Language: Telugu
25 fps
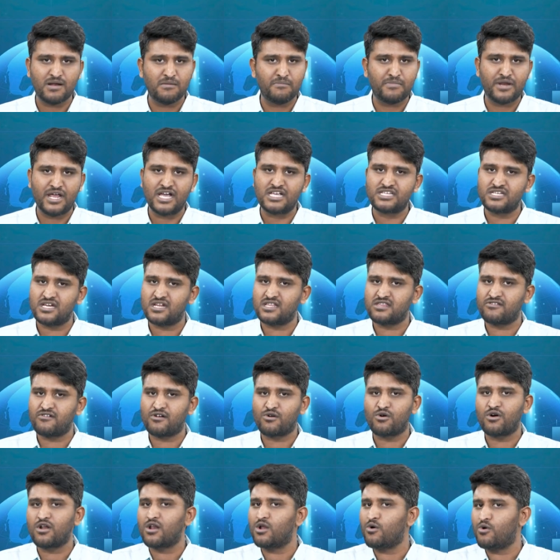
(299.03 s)
మనం బ్రేక్ చేయనంత
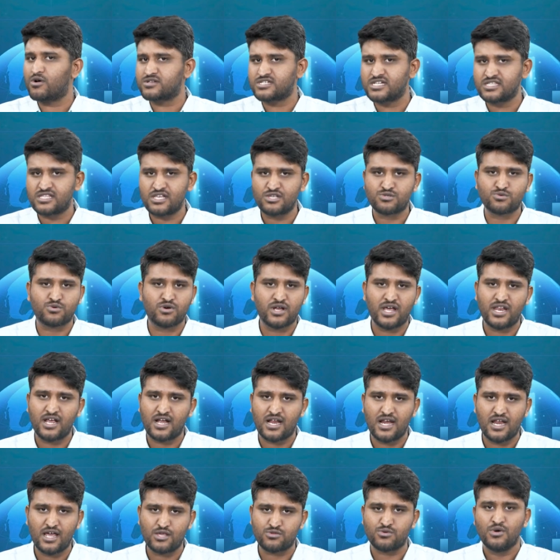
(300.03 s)
వరకు కూడా లోవర్ సైడ్
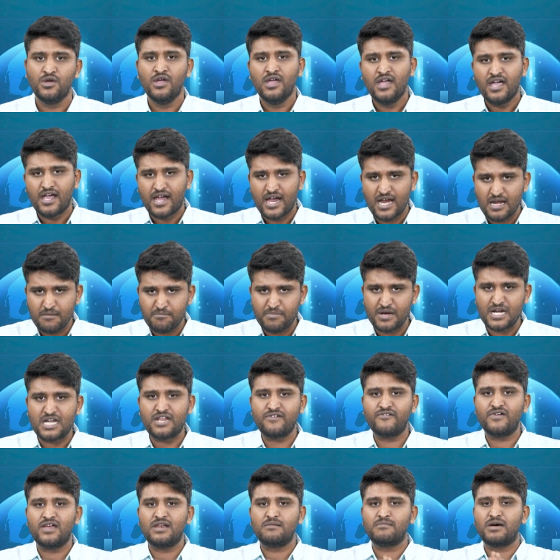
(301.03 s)
తీసుకోవడానికి లేదు ఇన్
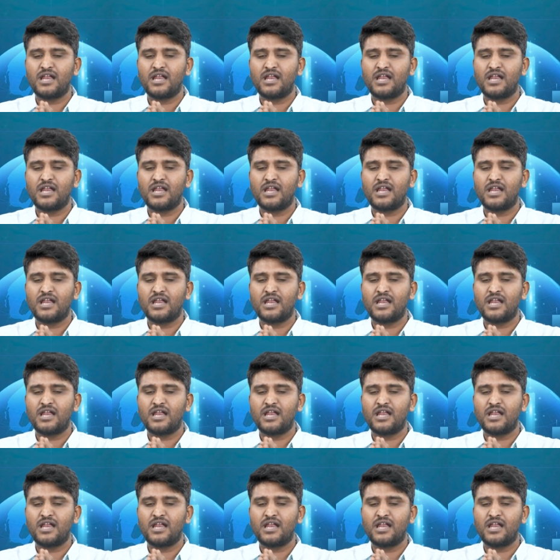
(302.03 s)
బిట్వీన్